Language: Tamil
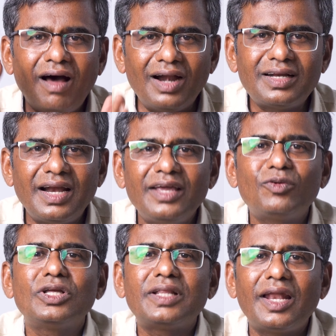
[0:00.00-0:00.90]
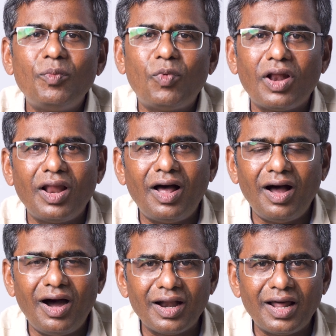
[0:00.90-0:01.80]
நாட்களை கொஞ்சம் தள்ளி
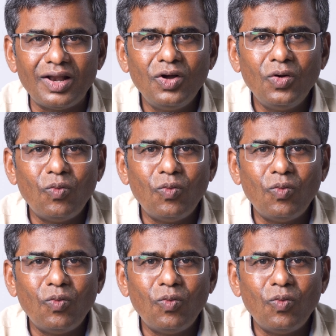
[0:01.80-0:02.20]
போடலாம் ஆனால்